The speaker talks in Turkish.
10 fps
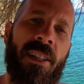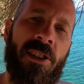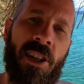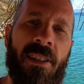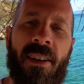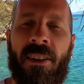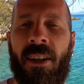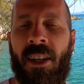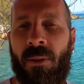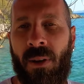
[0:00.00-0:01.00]
gideceğiniz
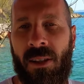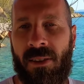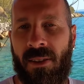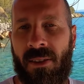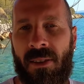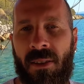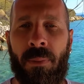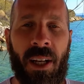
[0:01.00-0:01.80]
anda giymelisiniz.